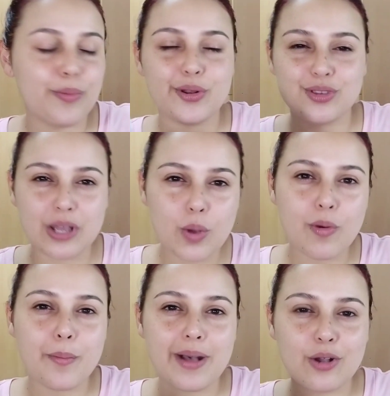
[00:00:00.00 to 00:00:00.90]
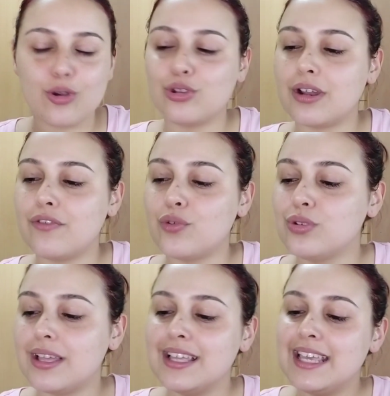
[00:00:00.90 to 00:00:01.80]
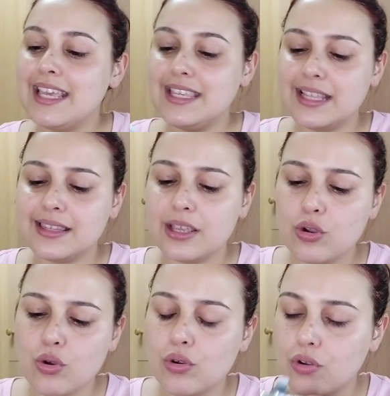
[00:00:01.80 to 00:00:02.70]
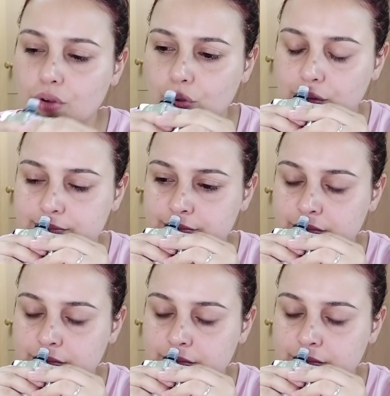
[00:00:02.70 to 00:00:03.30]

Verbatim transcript: pero está como más con otras frutas. Y este es coco coco.